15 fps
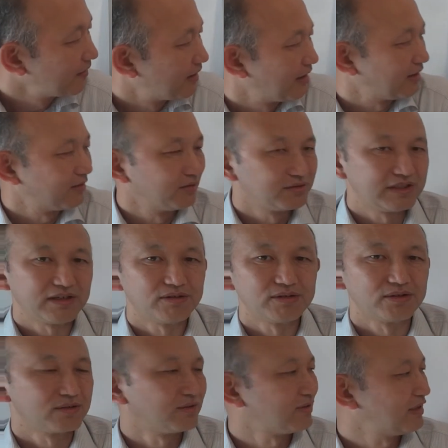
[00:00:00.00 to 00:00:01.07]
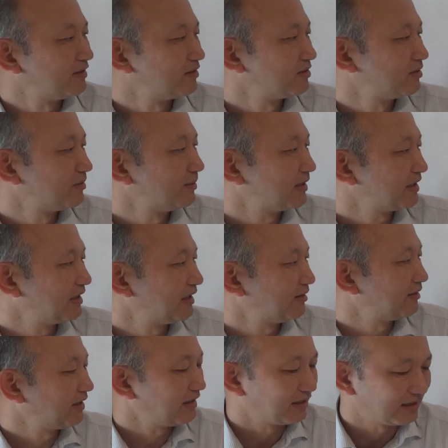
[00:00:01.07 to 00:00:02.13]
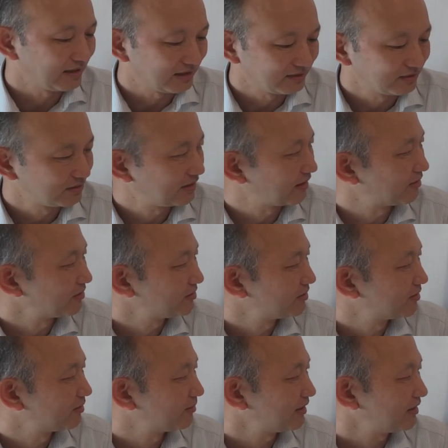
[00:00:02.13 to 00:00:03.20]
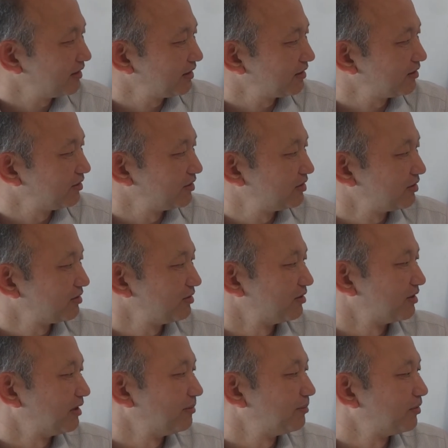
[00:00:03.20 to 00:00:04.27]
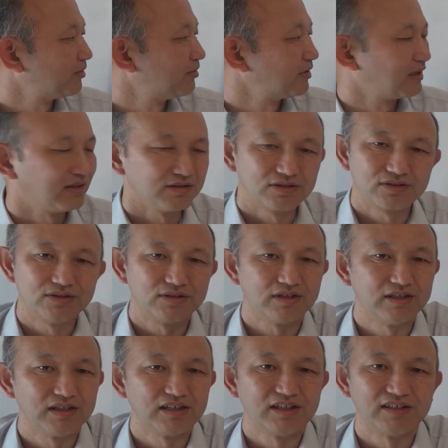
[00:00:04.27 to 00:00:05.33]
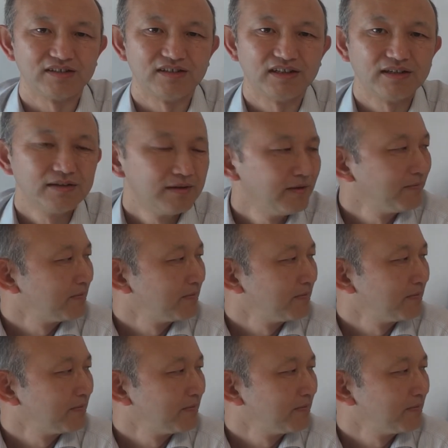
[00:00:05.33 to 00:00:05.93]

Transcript: えこのチェコと隣のスロバキアは、あの、チェコスロバキアという一つの連邦国家を作っていたんですよね。